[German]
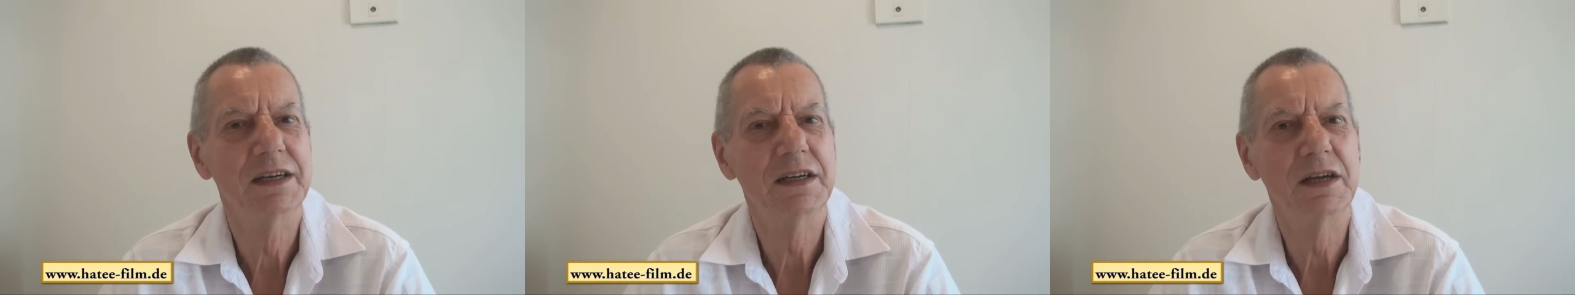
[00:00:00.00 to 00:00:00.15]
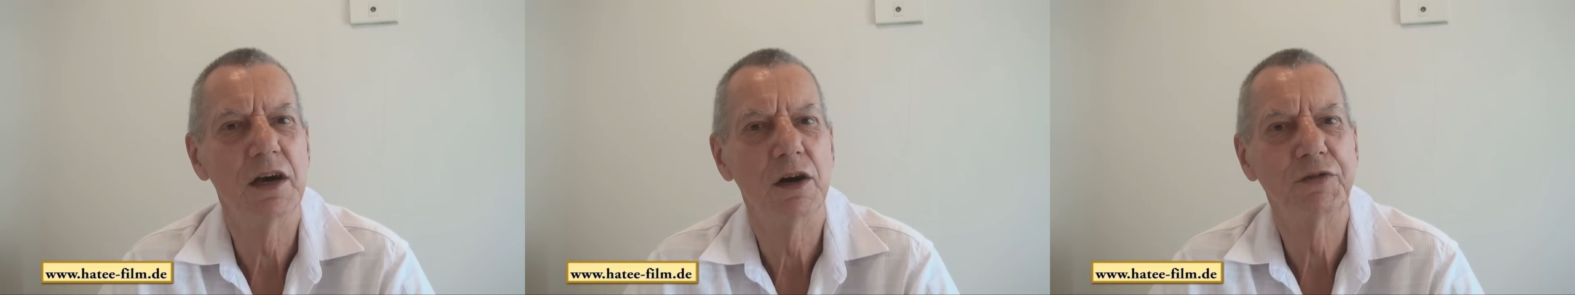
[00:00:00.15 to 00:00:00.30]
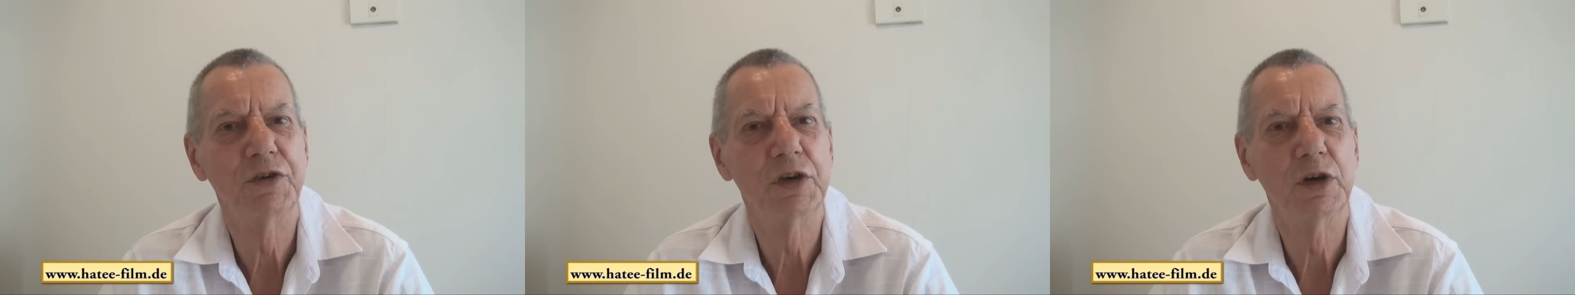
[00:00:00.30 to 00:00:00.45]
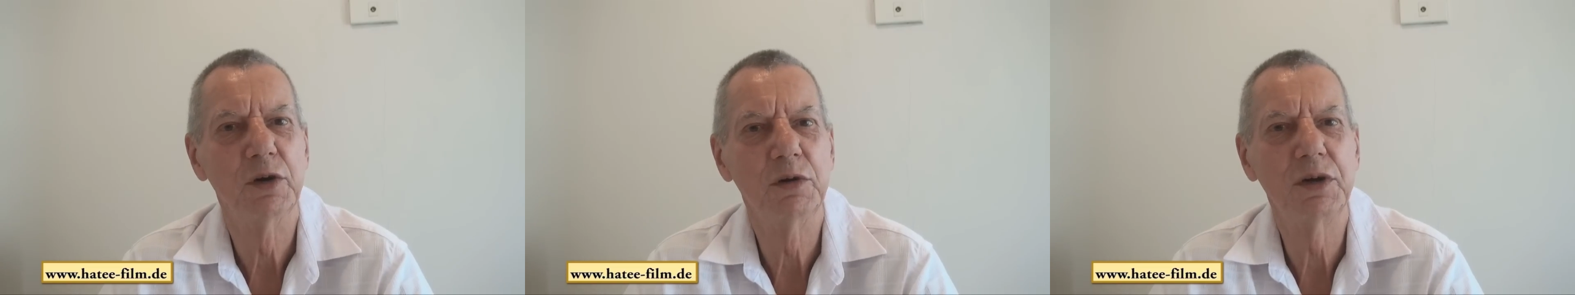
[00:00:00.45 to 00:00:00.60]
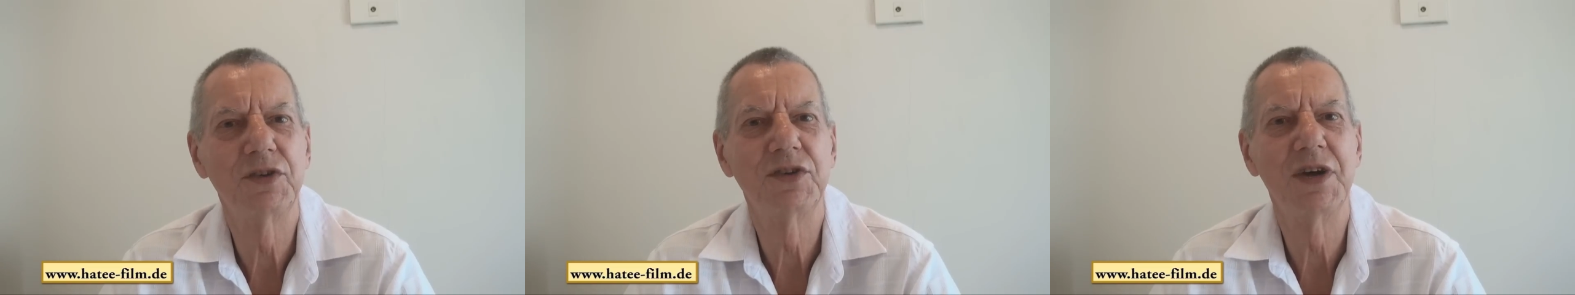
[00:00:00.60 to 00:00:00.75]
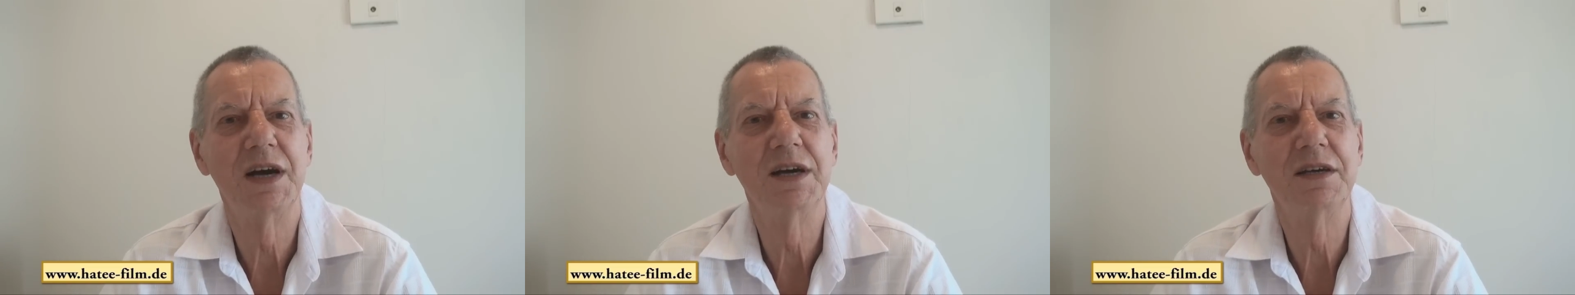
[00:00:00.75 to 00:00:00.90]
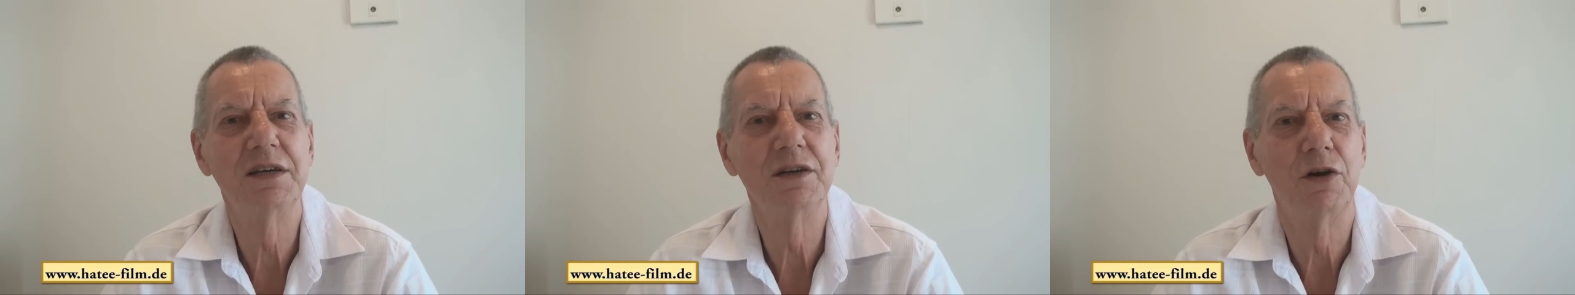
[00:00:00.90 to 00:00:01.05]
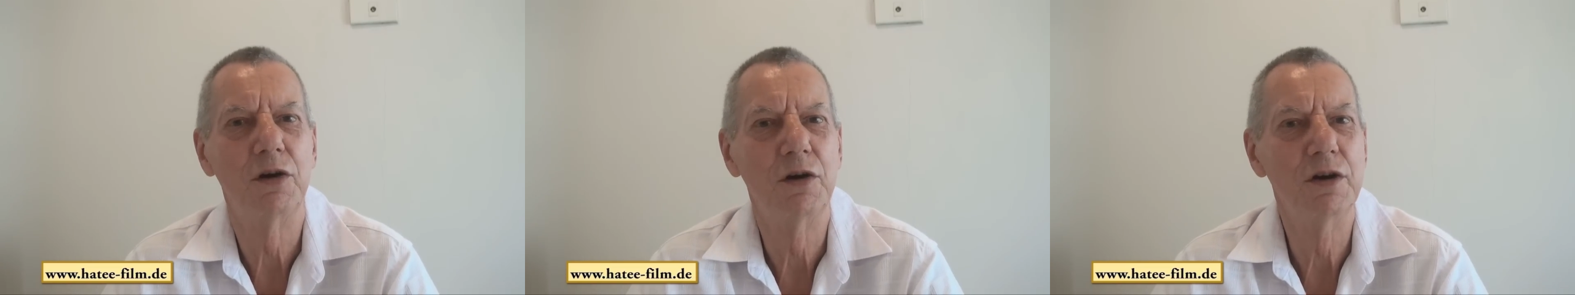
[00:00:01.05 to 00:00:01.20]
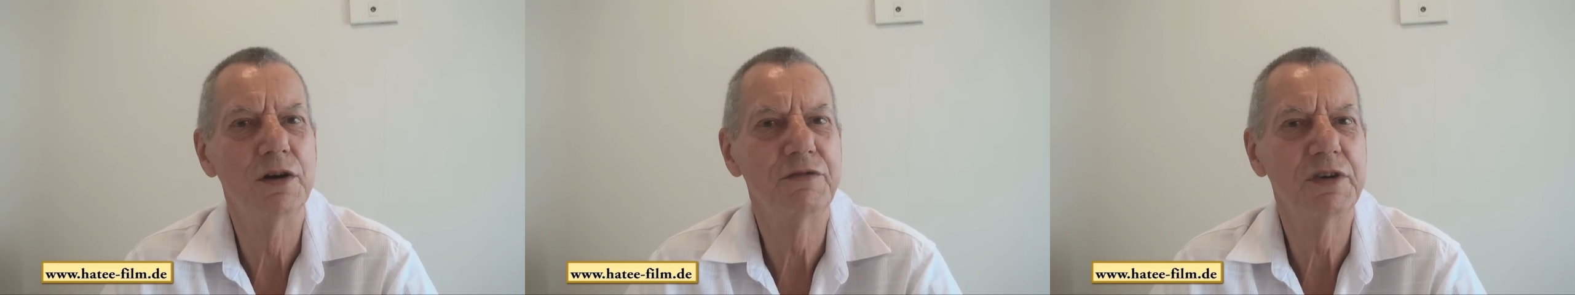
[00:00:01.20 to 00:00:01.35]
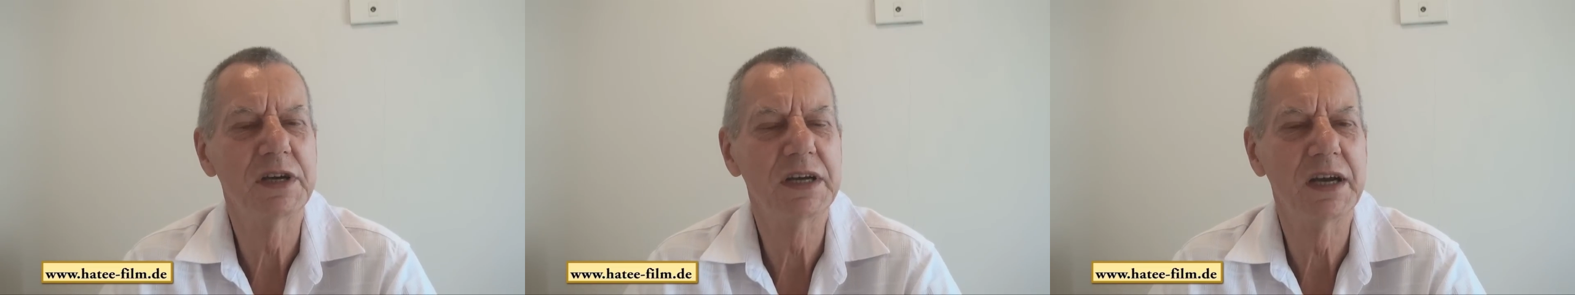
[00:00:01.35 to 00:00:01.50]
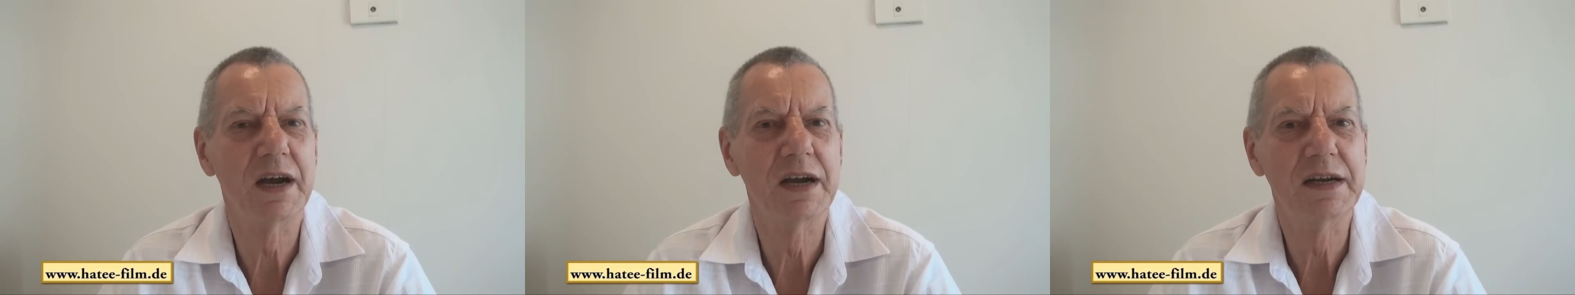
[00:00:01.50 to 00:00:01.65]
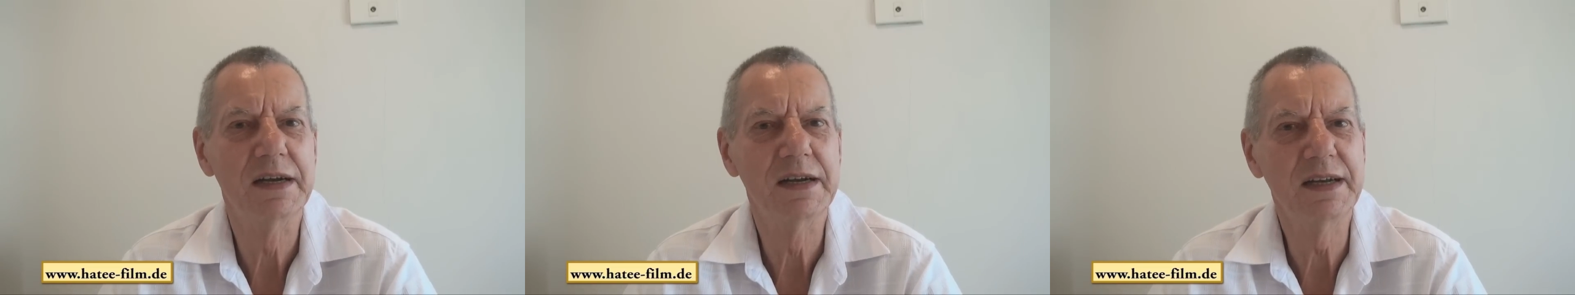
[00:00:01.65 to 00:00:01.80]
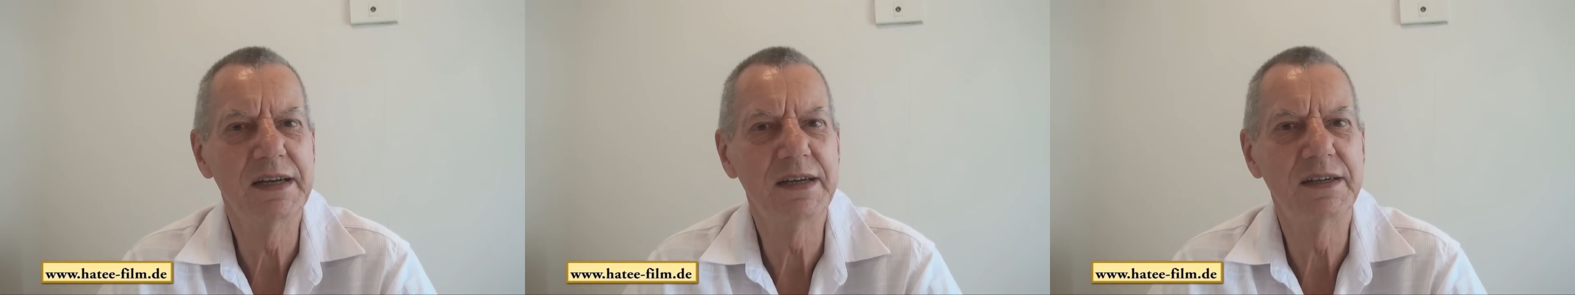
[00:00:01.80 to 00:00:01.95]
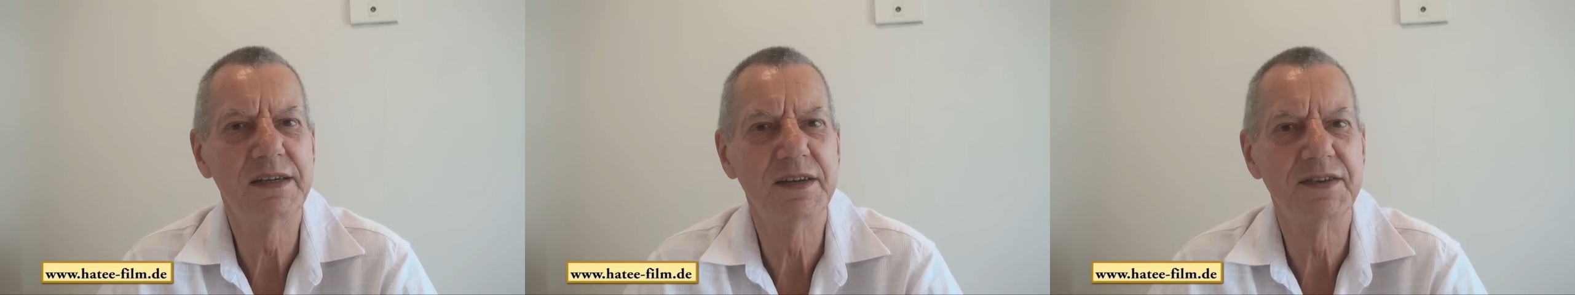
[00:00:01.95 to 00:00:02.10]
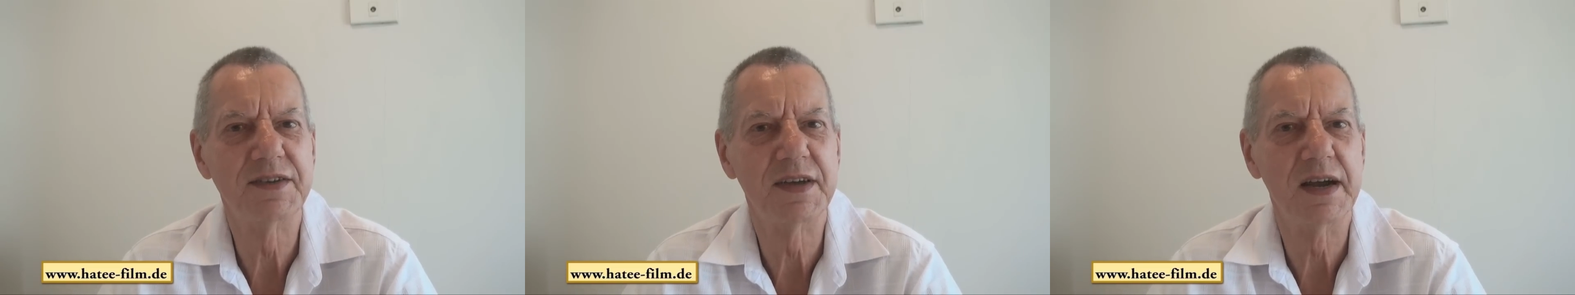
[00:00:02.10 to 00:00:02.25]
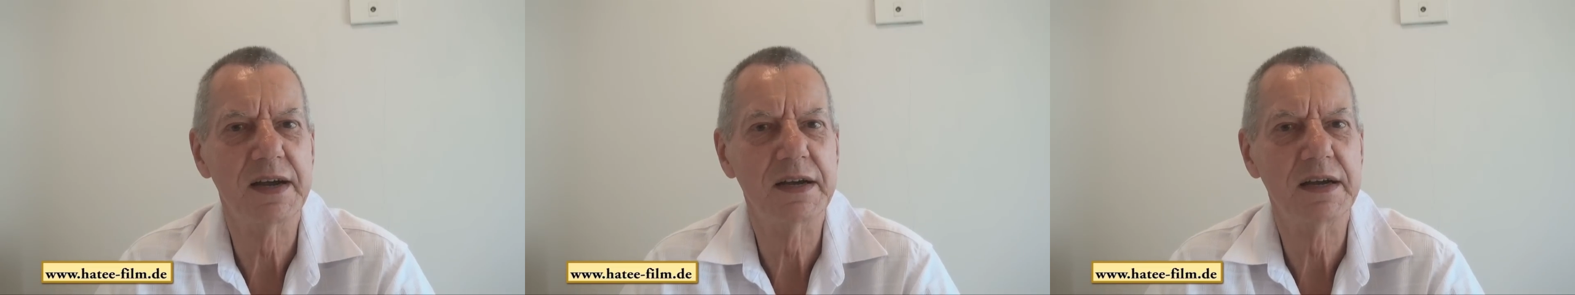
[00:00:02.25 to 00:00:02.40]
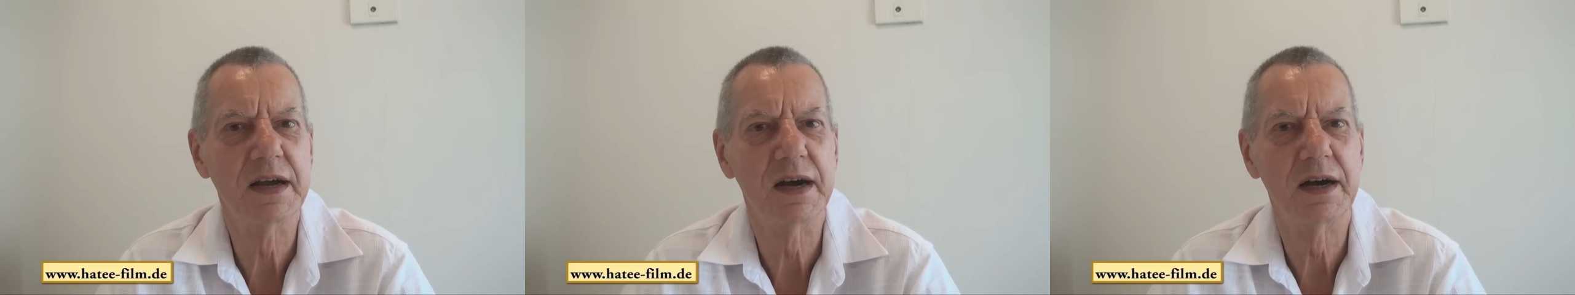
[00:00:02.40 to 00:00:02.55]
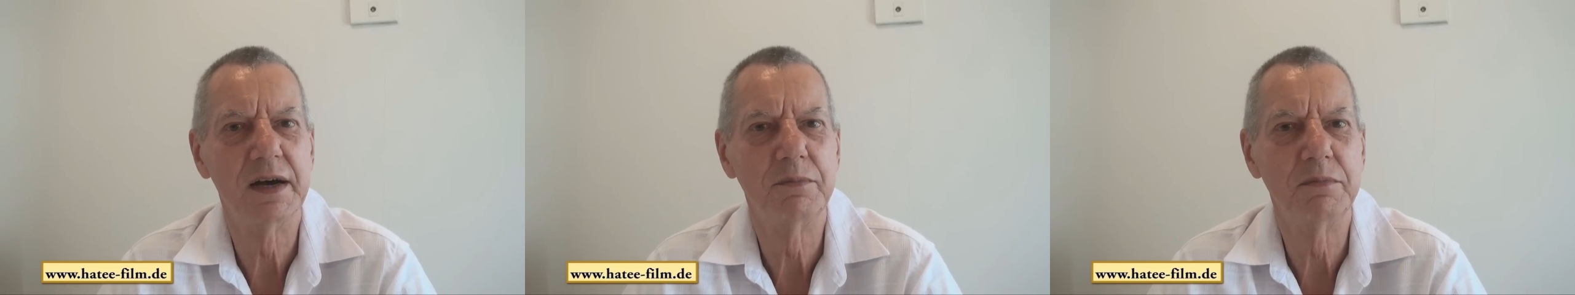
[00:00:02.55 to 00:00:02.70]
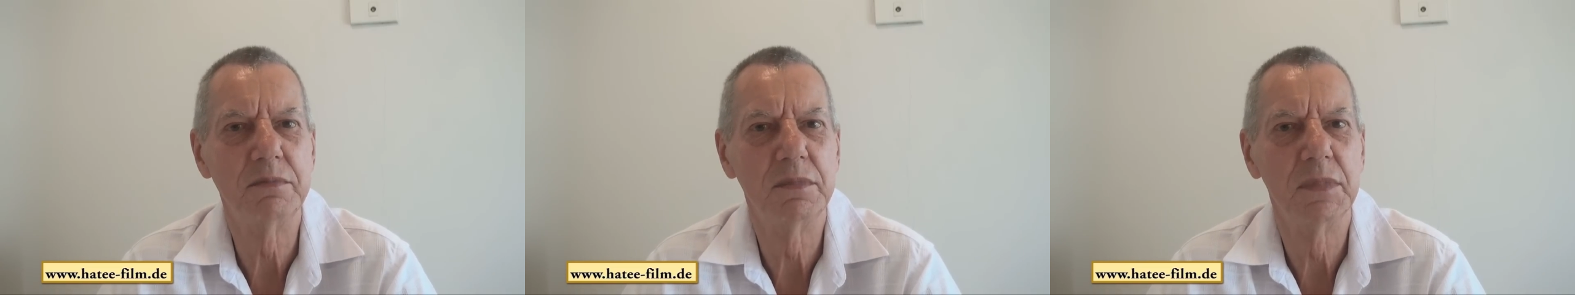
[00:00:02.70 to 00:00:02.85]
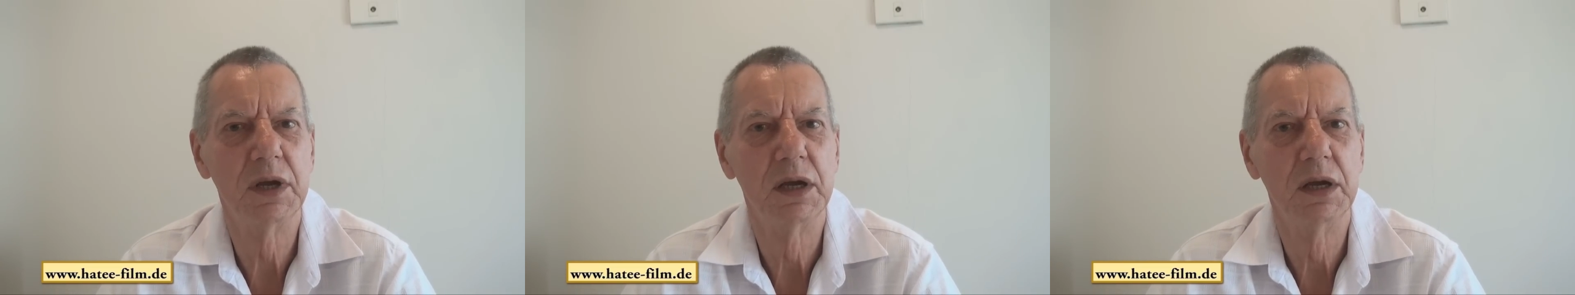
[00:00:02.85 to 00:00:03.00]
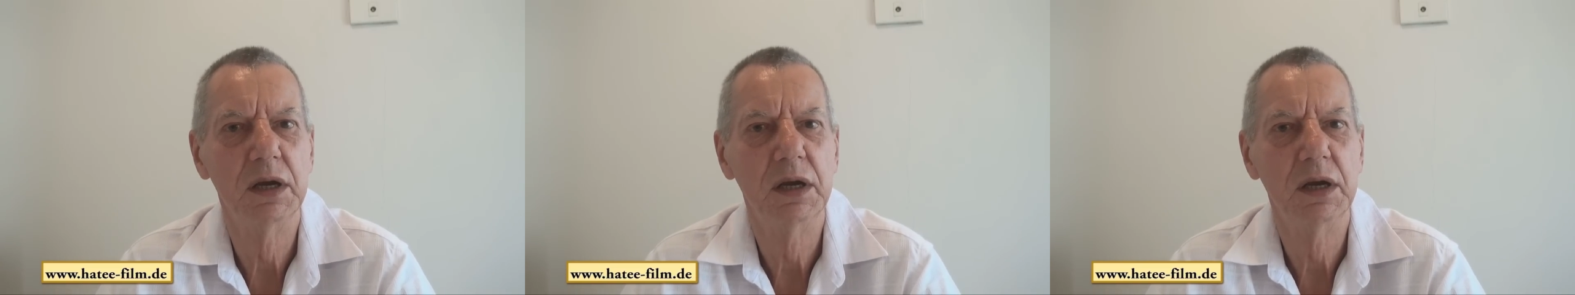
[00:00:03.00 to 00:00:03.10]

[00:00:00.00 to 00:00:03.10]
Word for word: die auf der Rückseite häufig ein Lichtdesign haben,